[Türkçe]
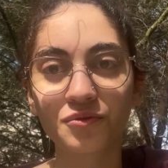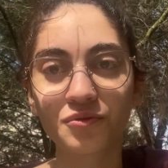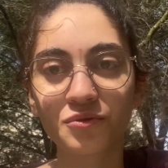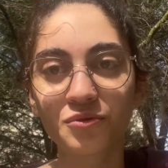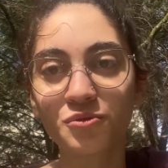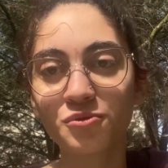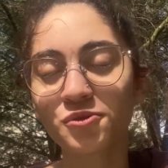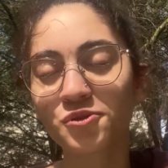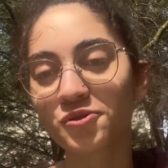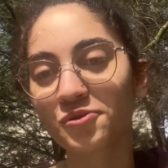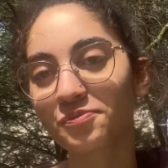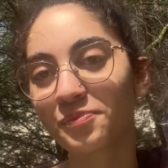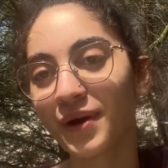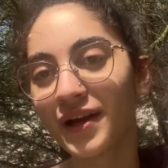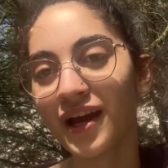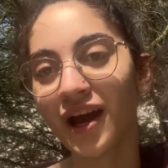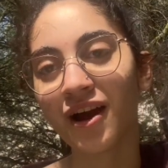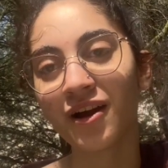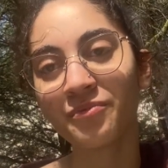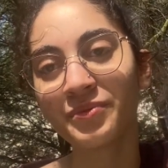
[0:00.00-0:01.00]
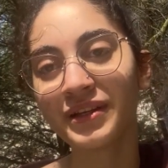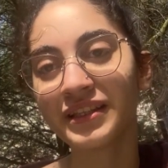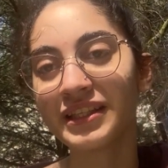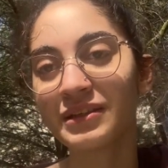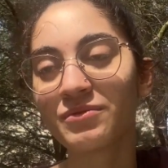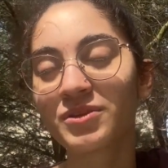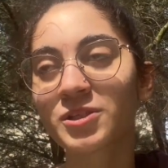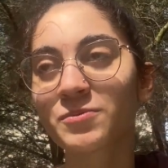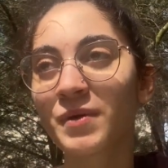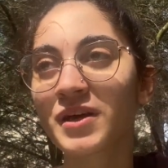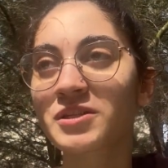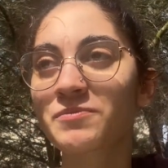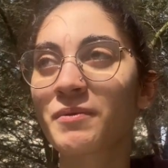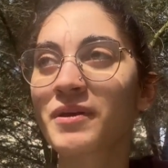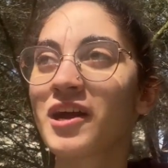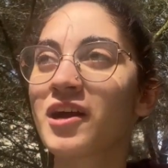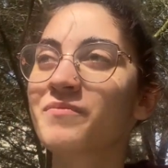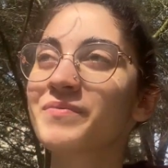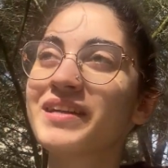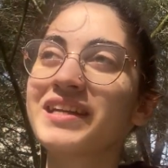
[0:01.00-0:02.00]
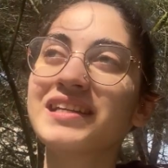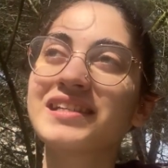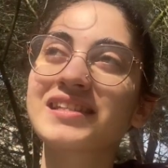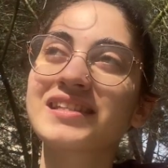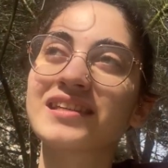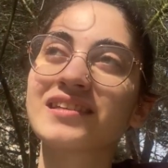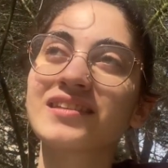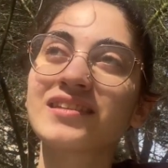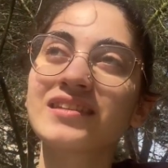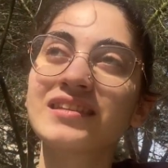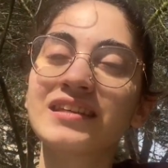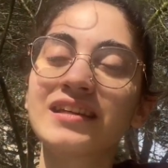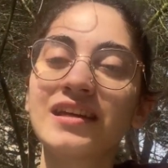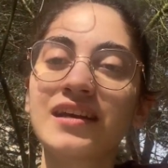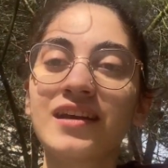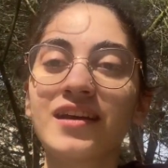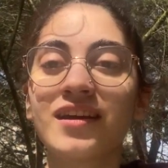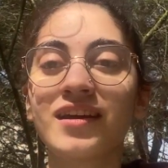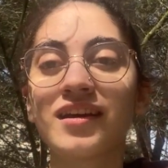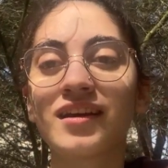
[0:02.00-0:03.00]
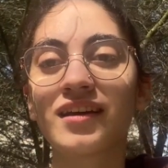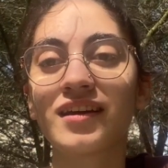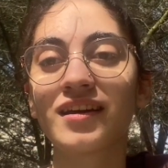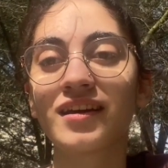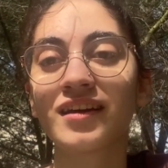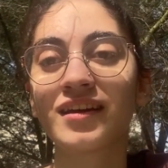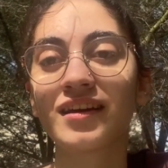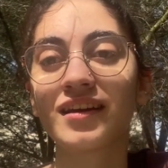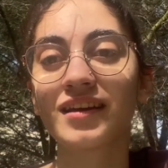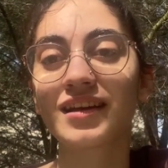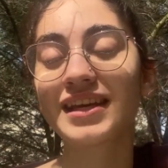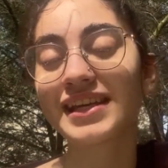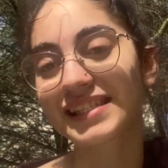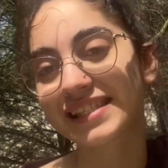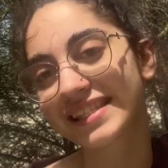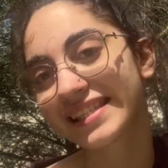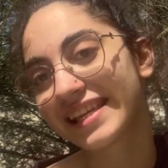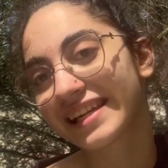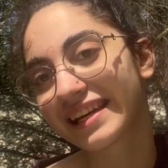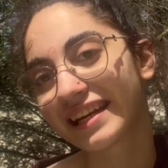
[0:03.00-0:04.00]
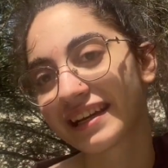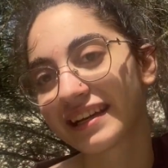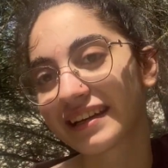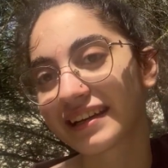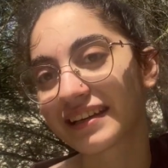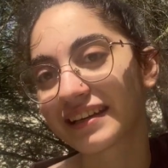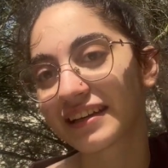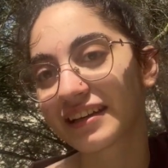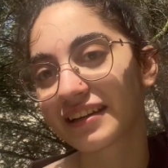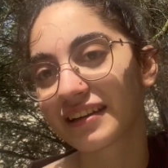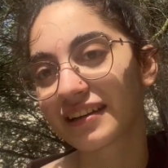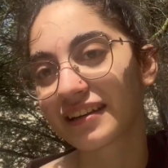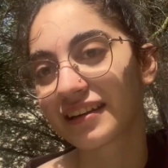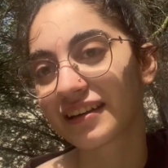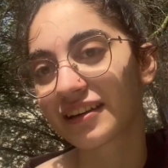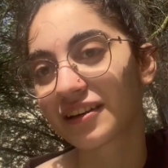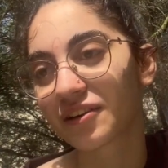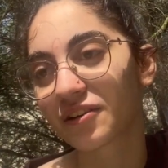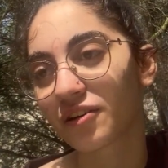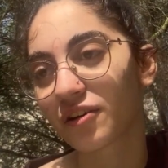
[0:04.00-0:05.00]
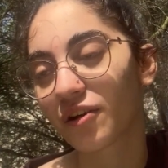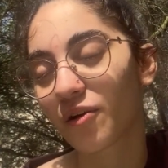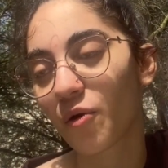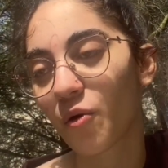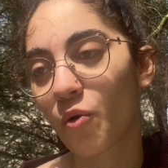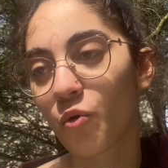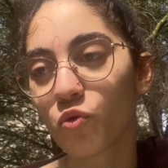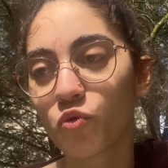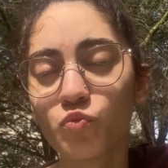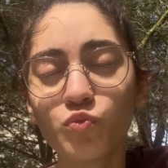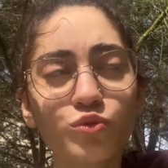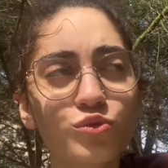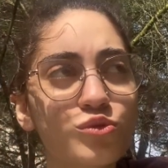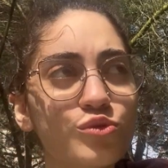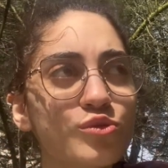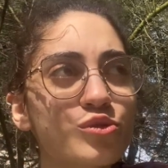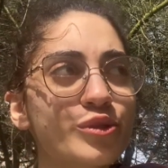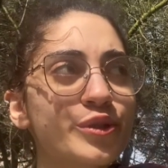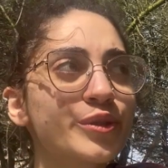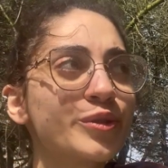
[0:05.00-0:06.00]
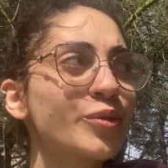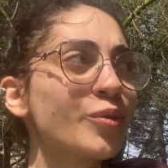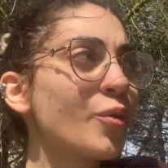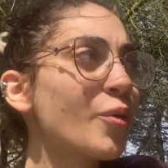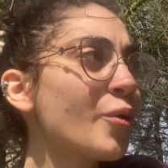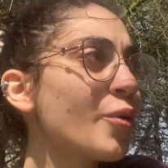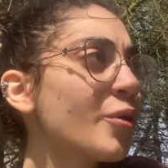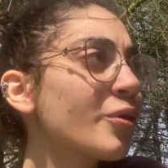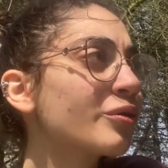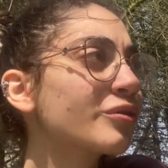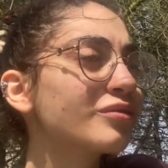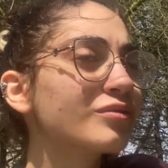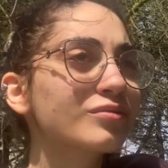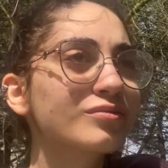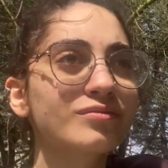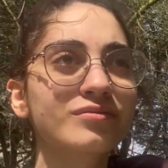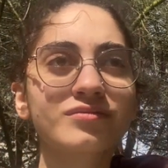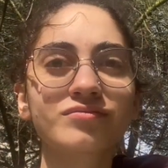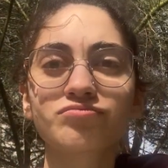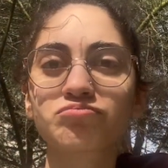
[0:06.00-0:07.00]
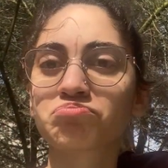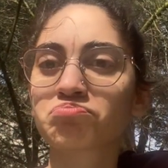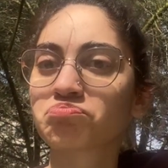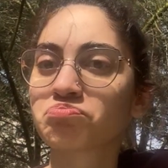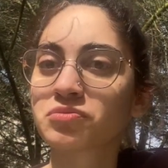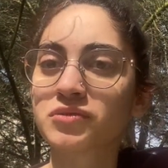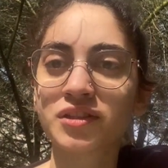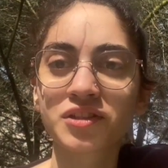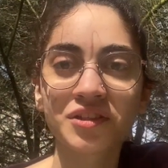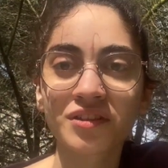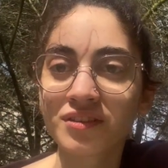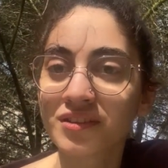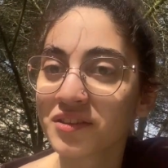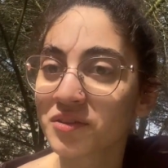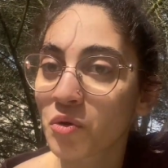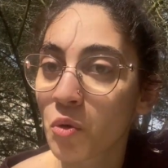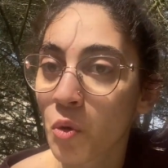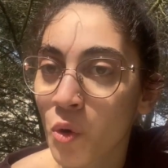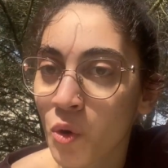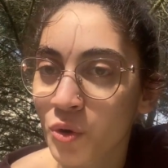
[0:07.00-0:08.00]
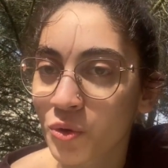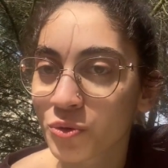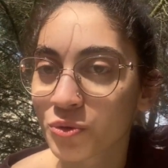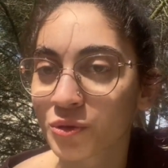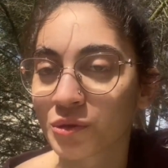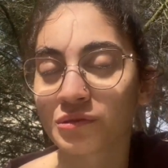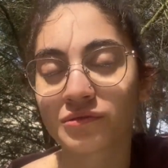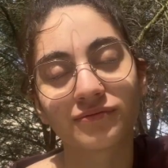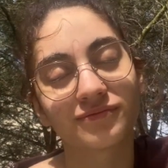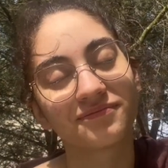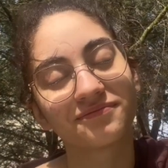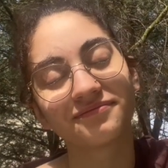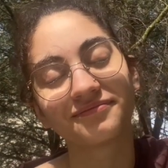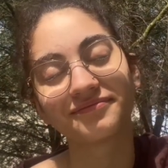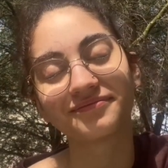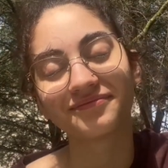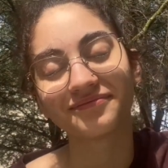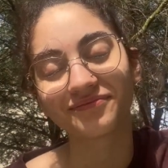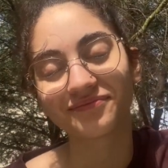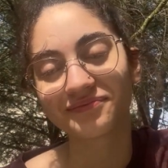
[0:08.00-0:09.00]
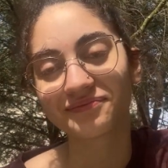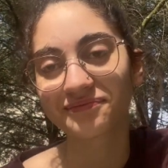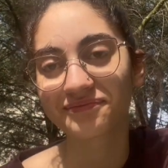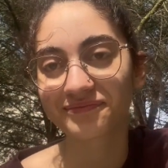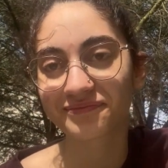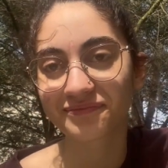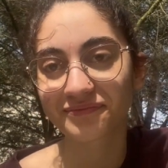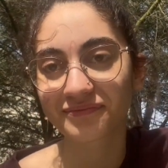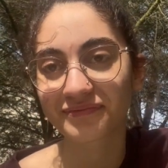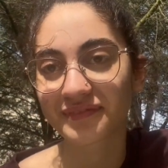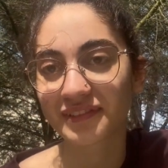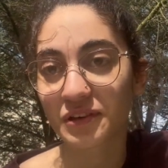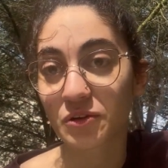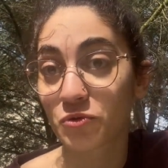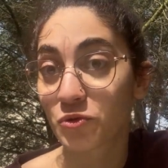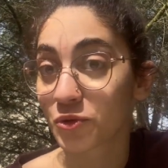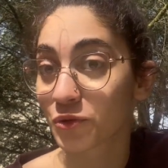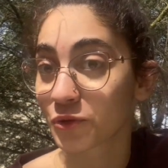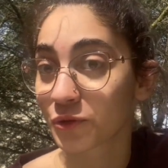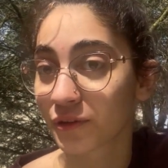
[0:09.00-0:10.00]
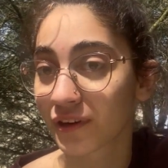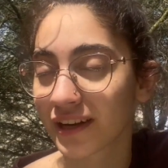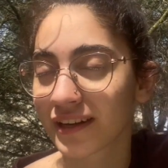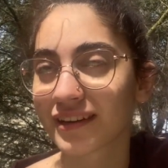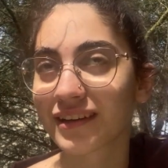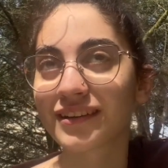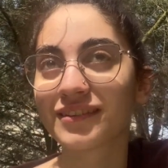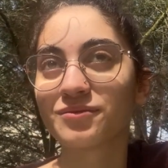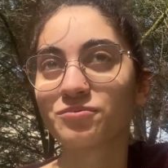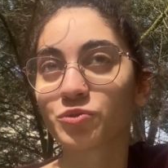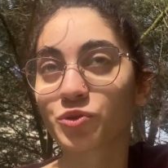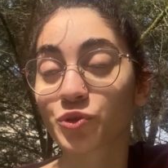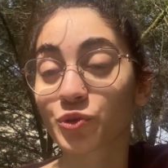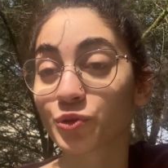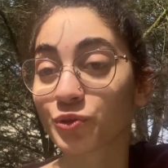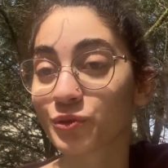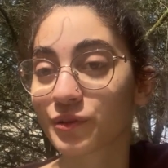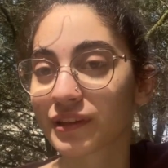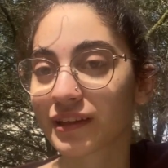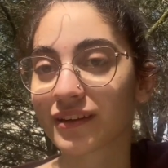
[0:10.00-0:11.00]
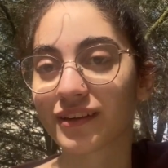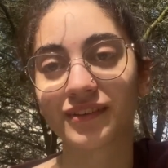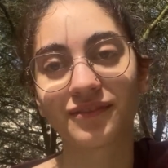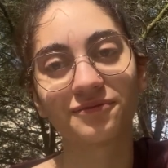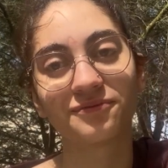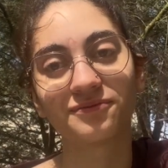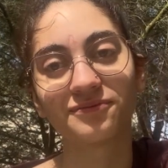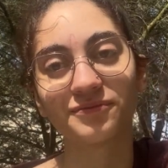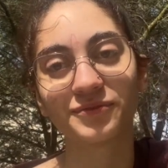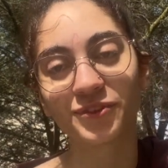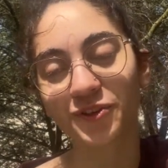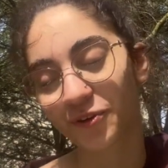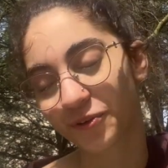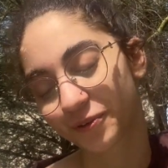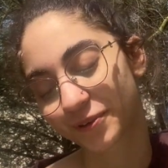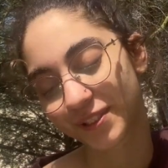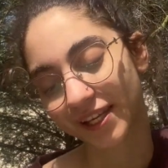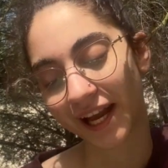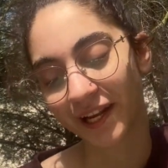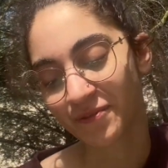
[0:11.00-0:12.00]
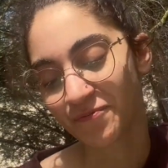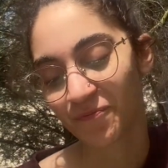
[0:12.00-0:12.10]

Düz, bayağı bildiğimiz basbayağı bir insanın hisleri. O umutsuzluğu, o yaşadığı korku, gururları, mutlulukları. Çok güzel.